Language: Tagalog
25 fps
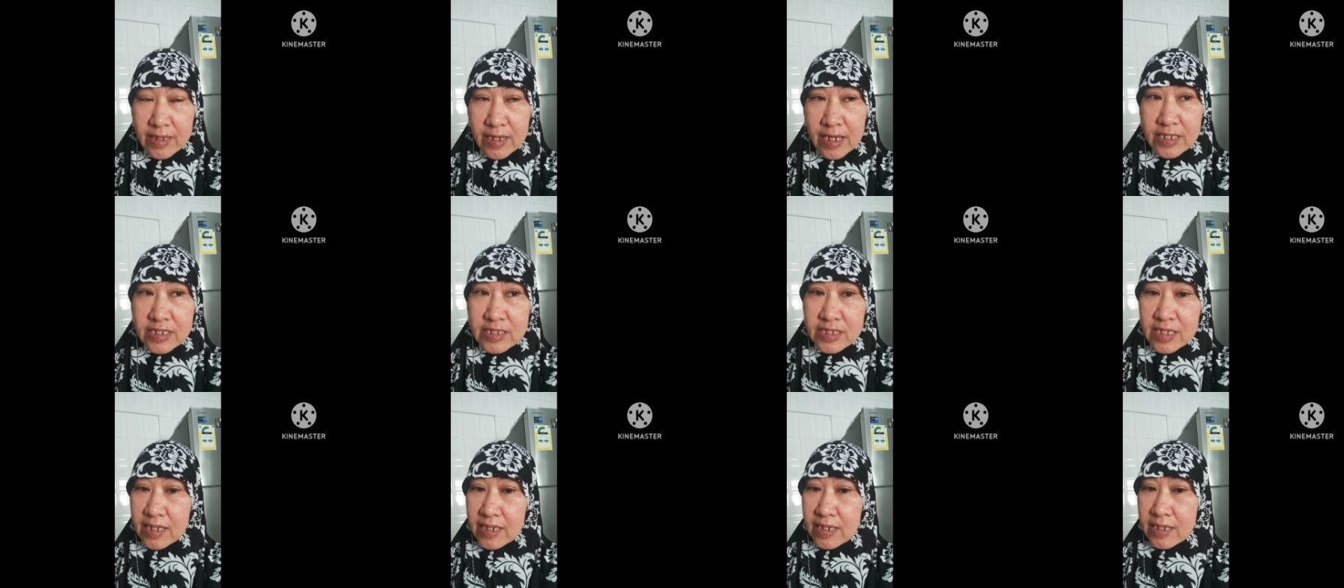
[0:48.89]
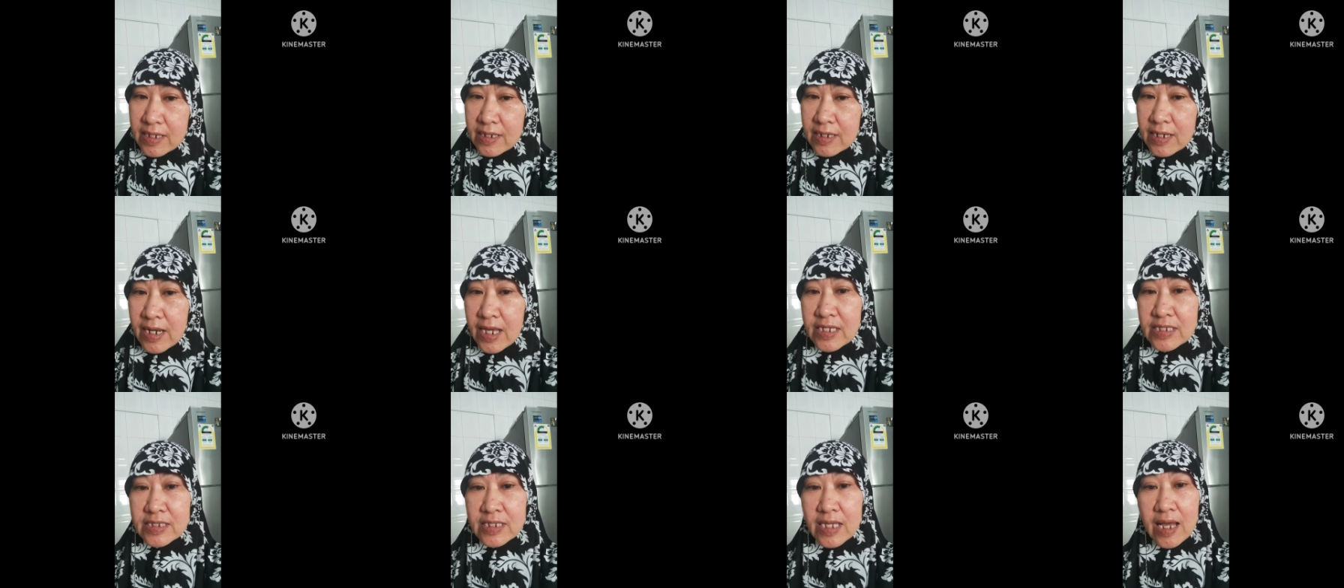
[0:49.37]
kasi
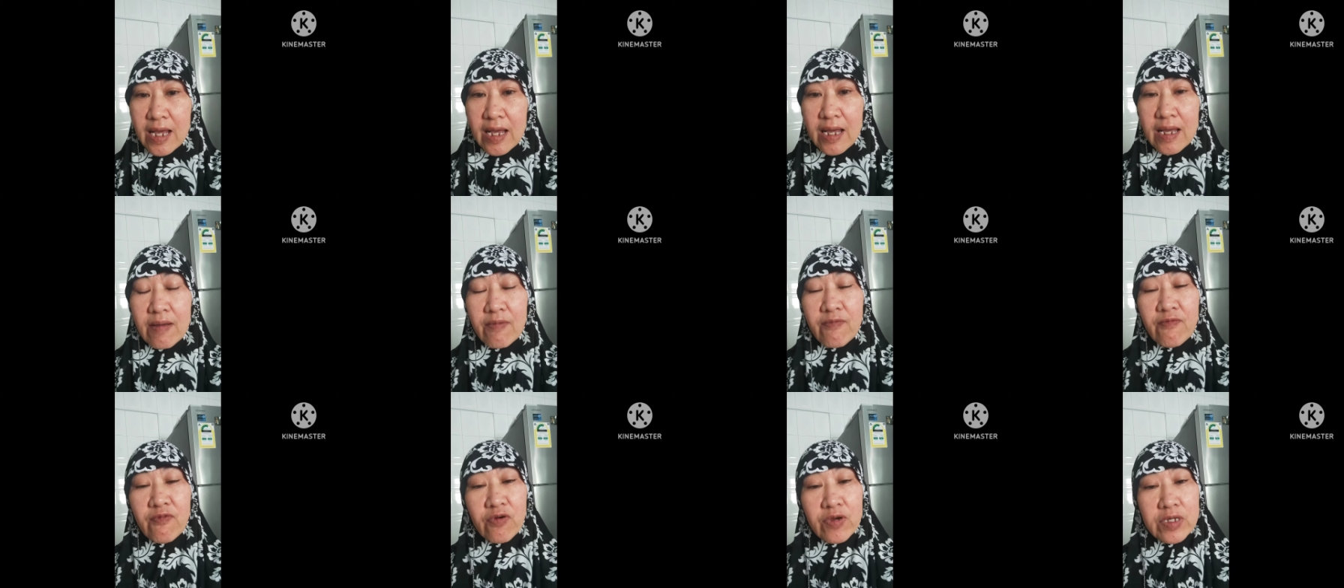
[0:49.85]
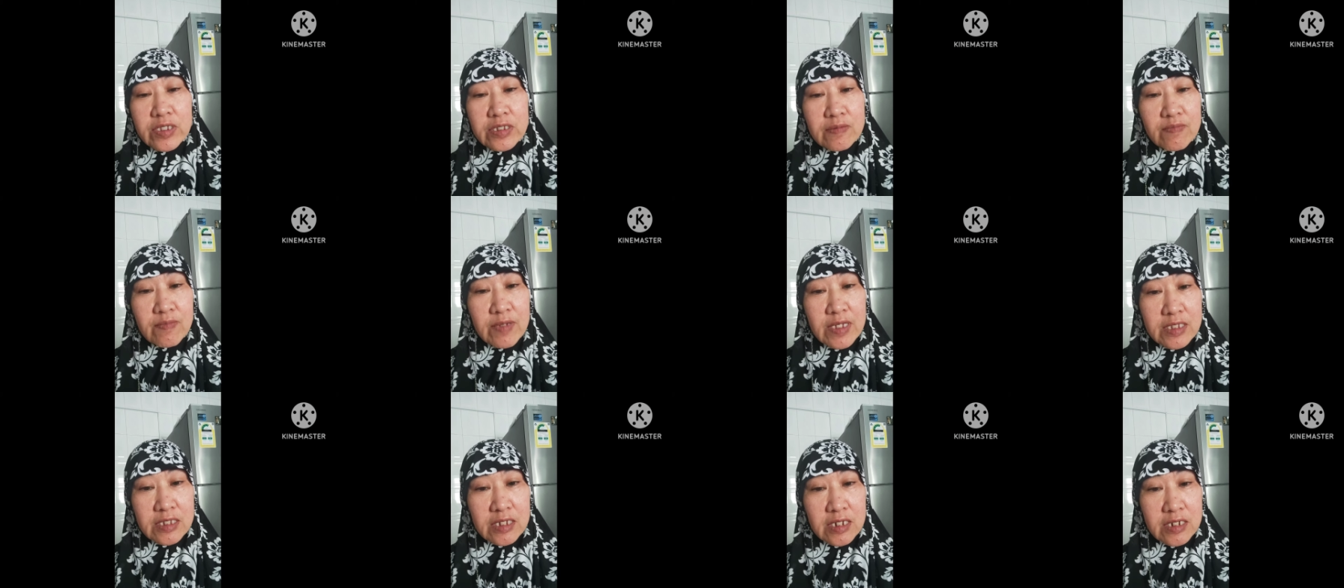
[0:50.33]
nasa
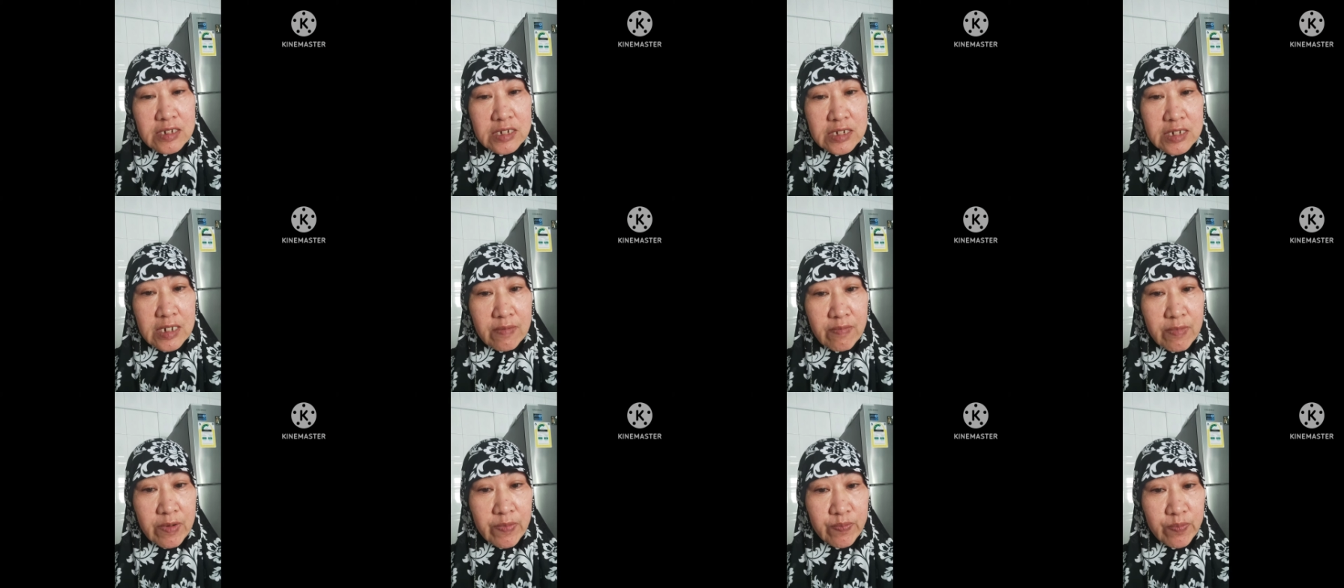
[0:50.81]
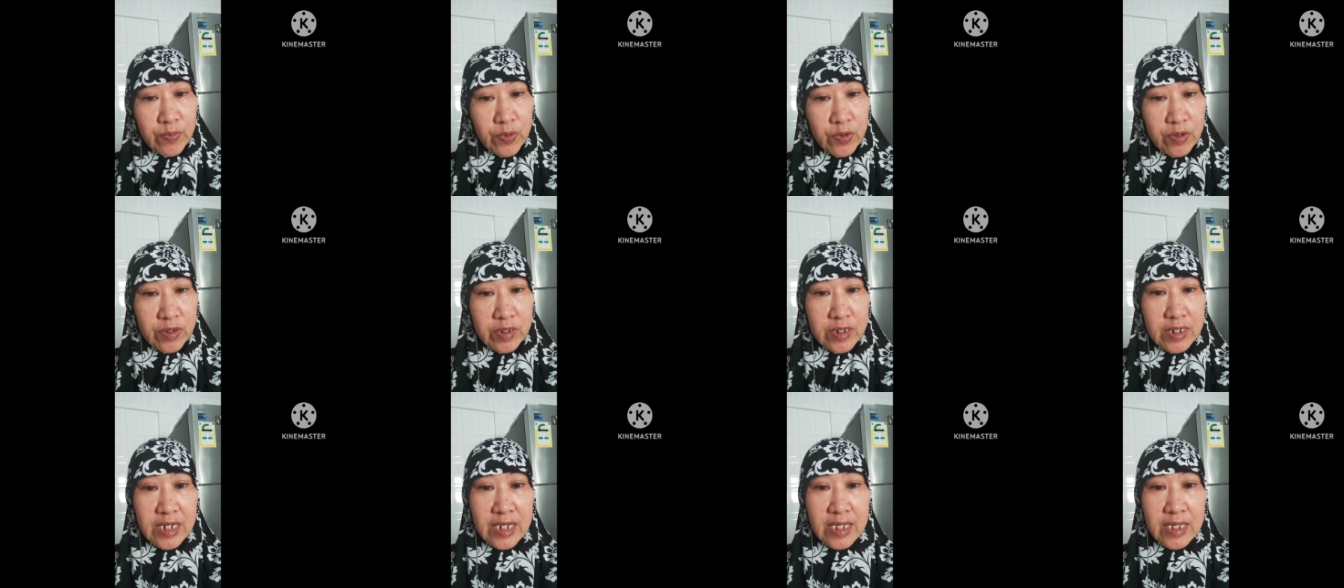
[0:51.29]
voice message naman
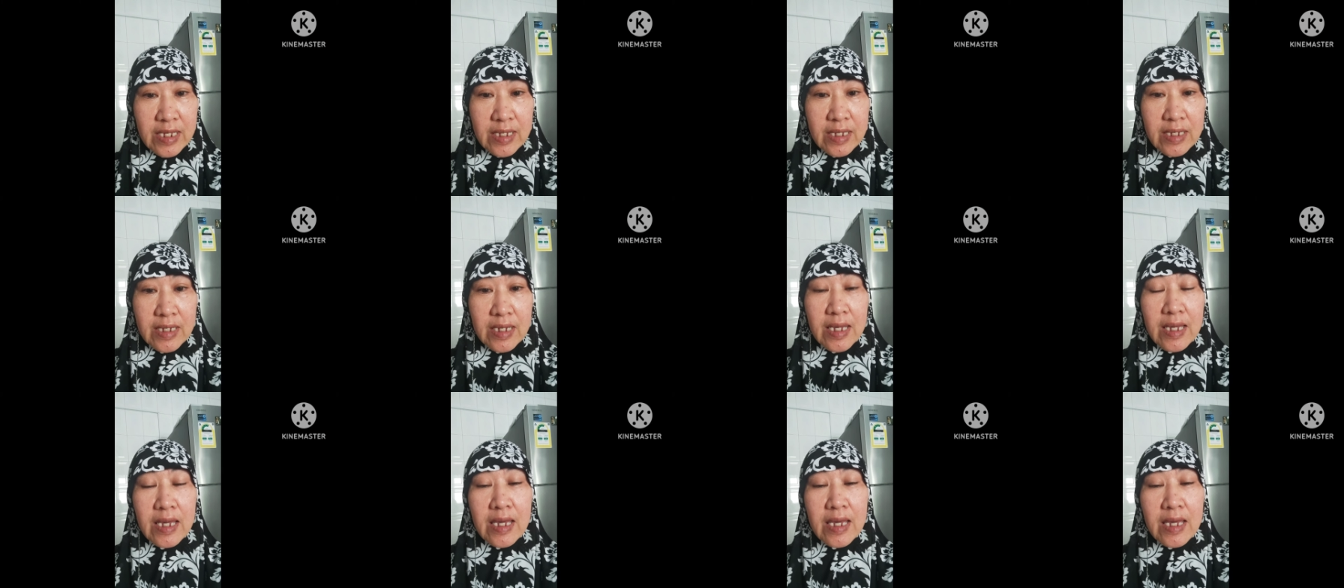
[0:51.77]
po ni